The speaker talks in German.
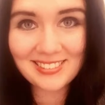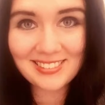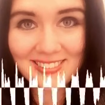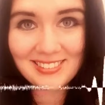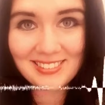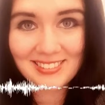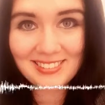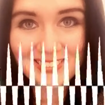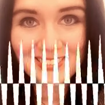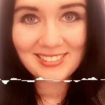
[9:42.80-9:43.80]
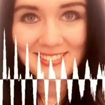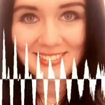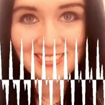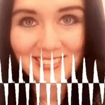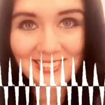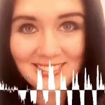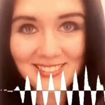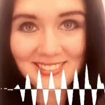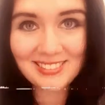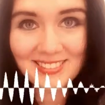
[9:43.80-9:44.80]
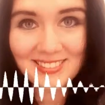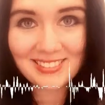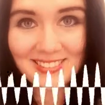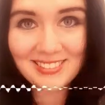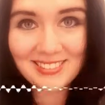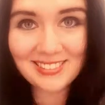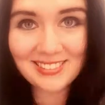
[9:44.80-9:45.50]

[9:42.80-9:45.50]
ja, es fühlt sich für mich persönlich halt nicht gut an.